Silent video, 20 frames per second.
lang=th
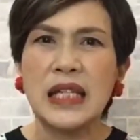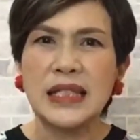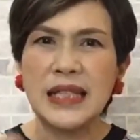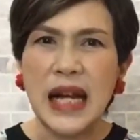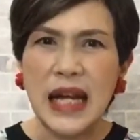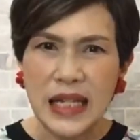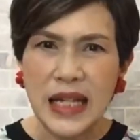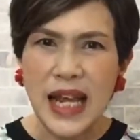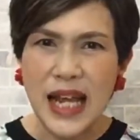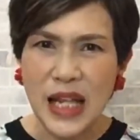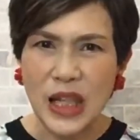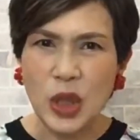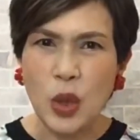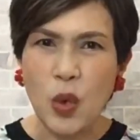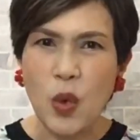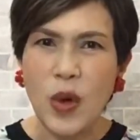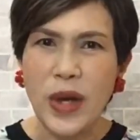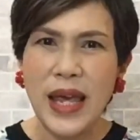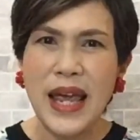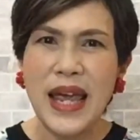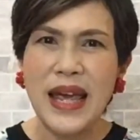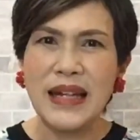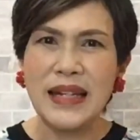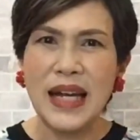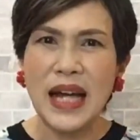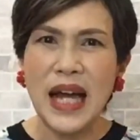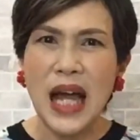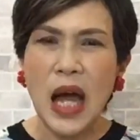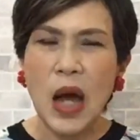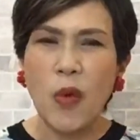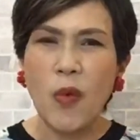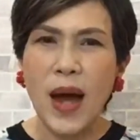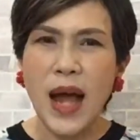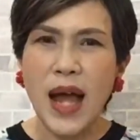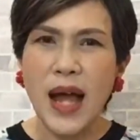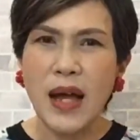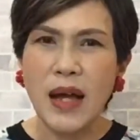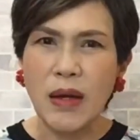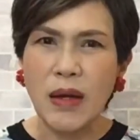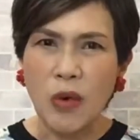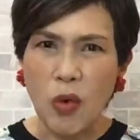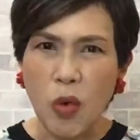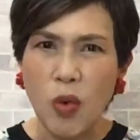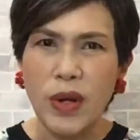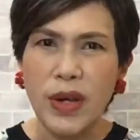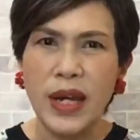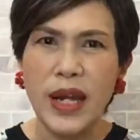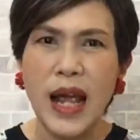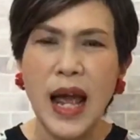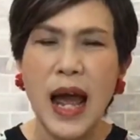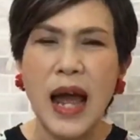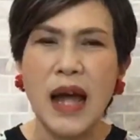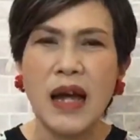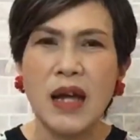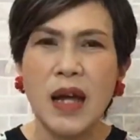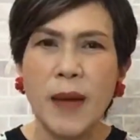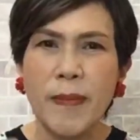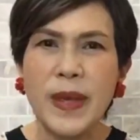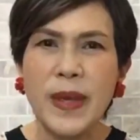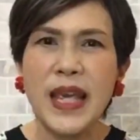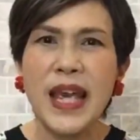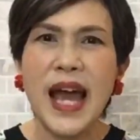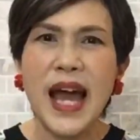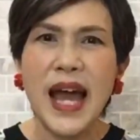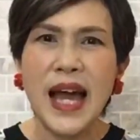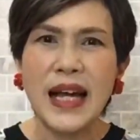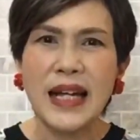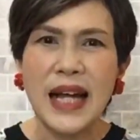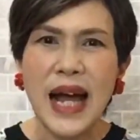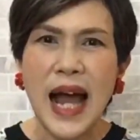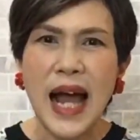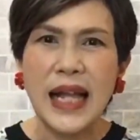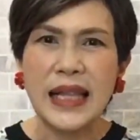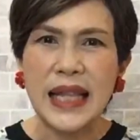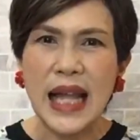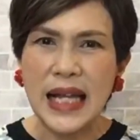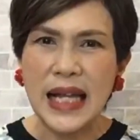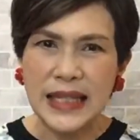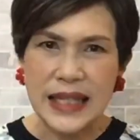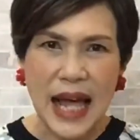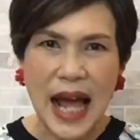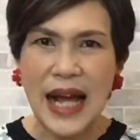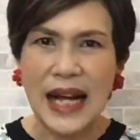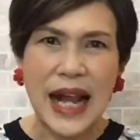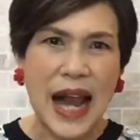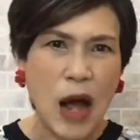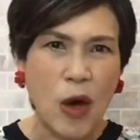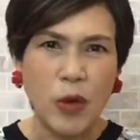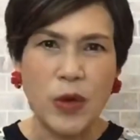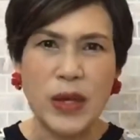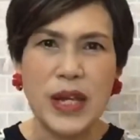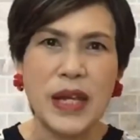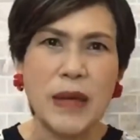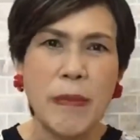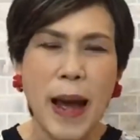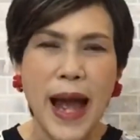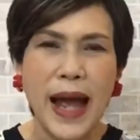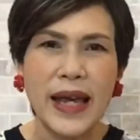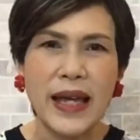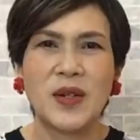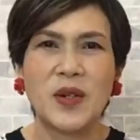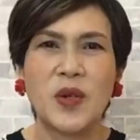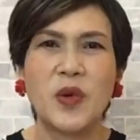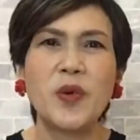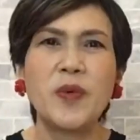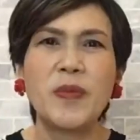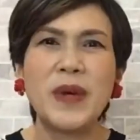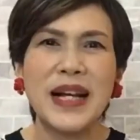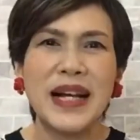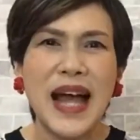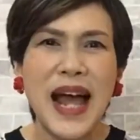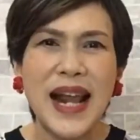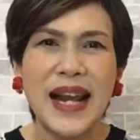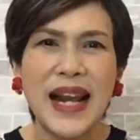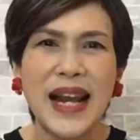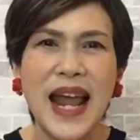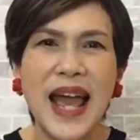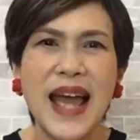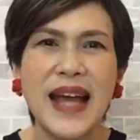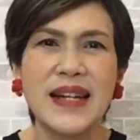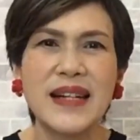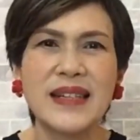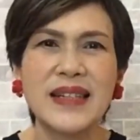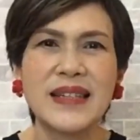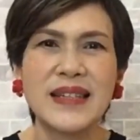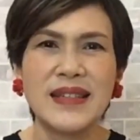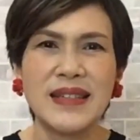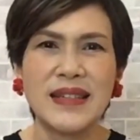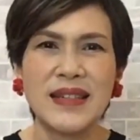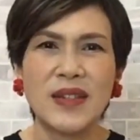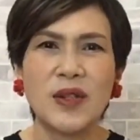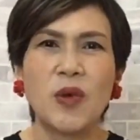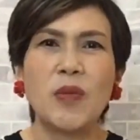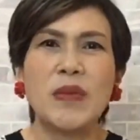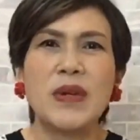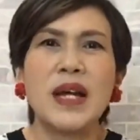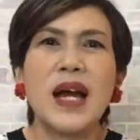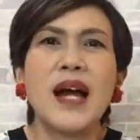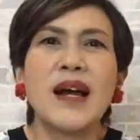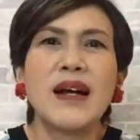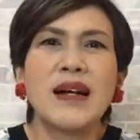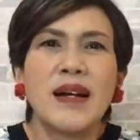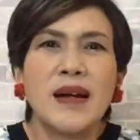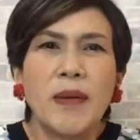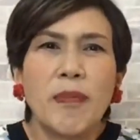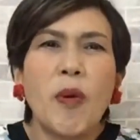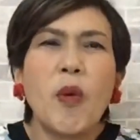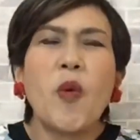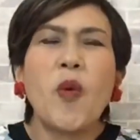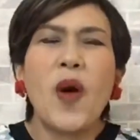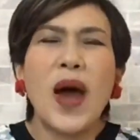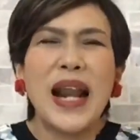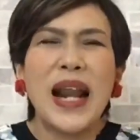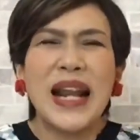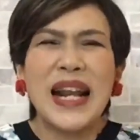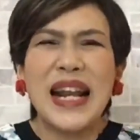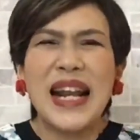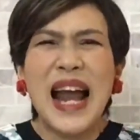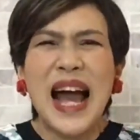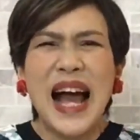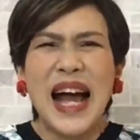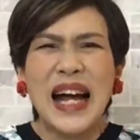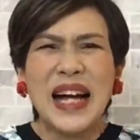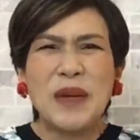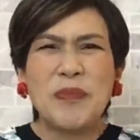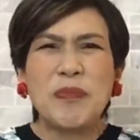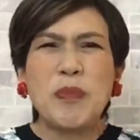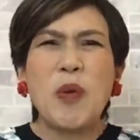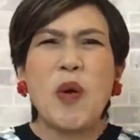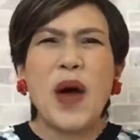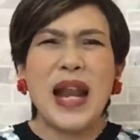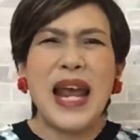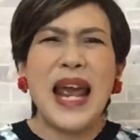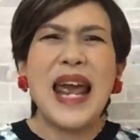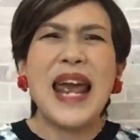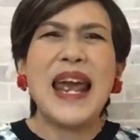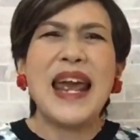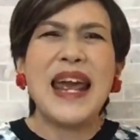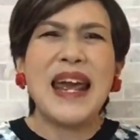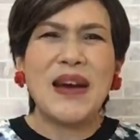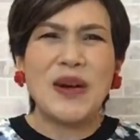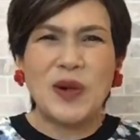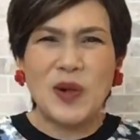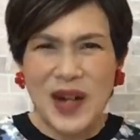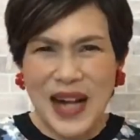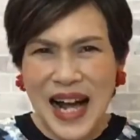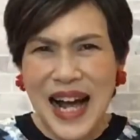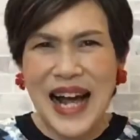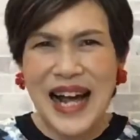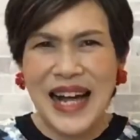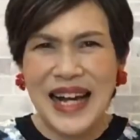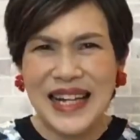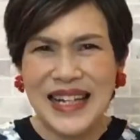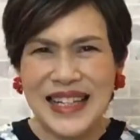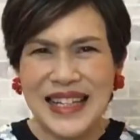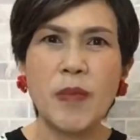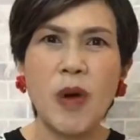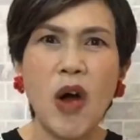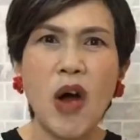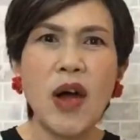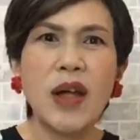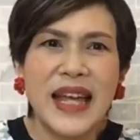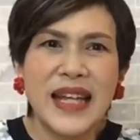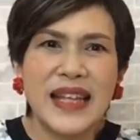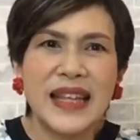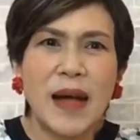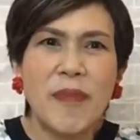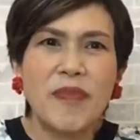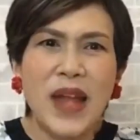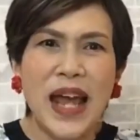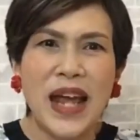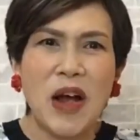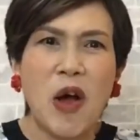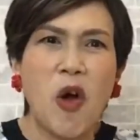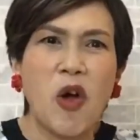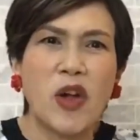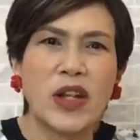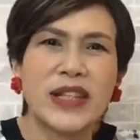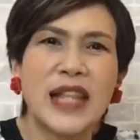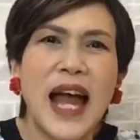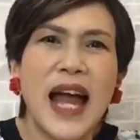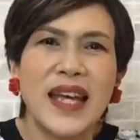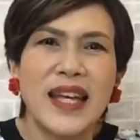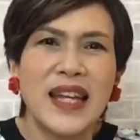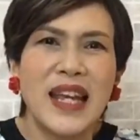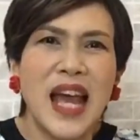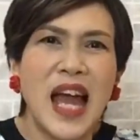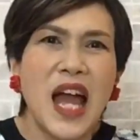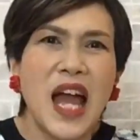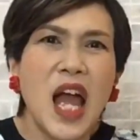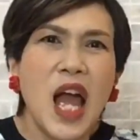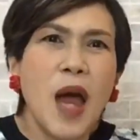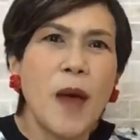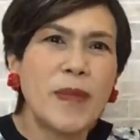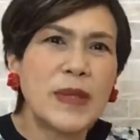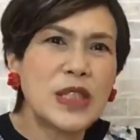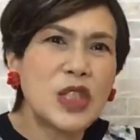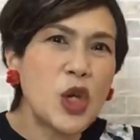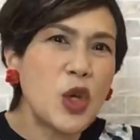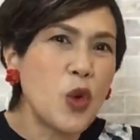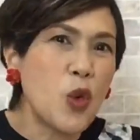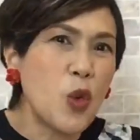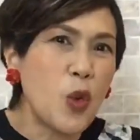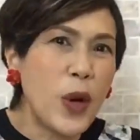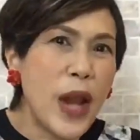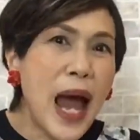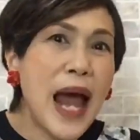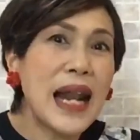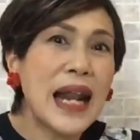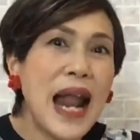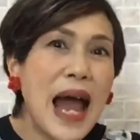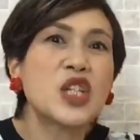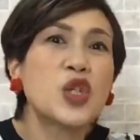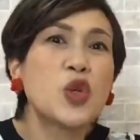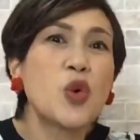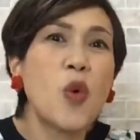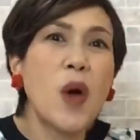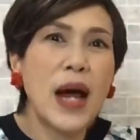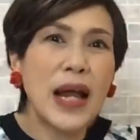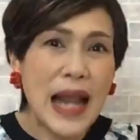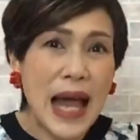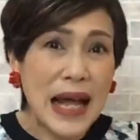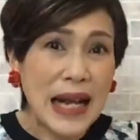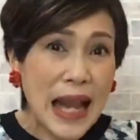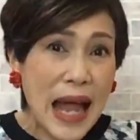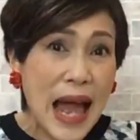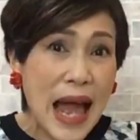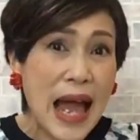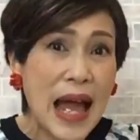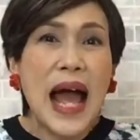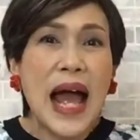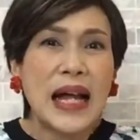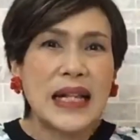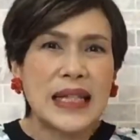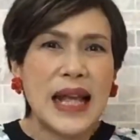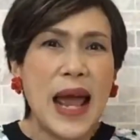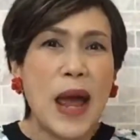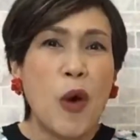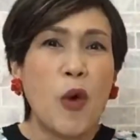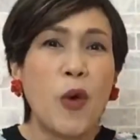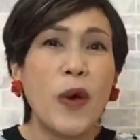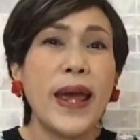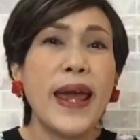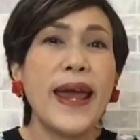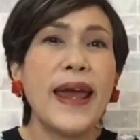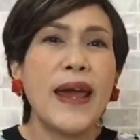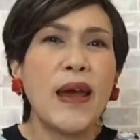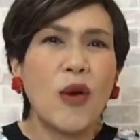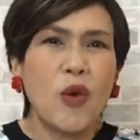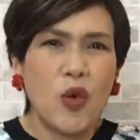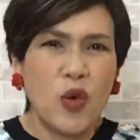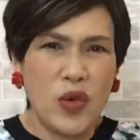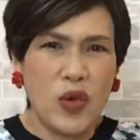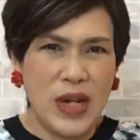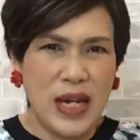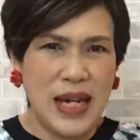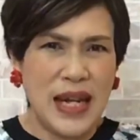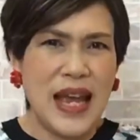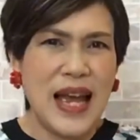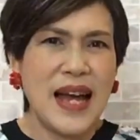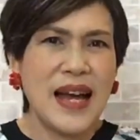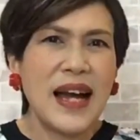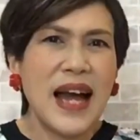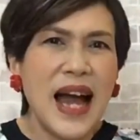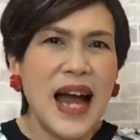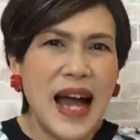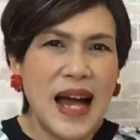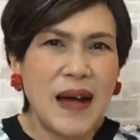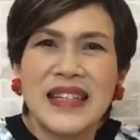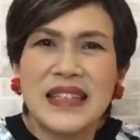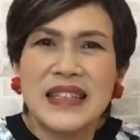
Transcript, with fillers: สังเกตตัวเองนะคะว่าคุณเนี่ยมีอาการต่างๆเหล่านี้ไหมกลุ่มอาการแรกก็คือ กลุ่มเรื่องปวดหลังปวดเอวค่ะเพราะตำแหน่งของไตเนี่ยมันจะอยู่ด้านหลังช่วงล่างๆแถวเอวอย่างเงี้ยค่ะ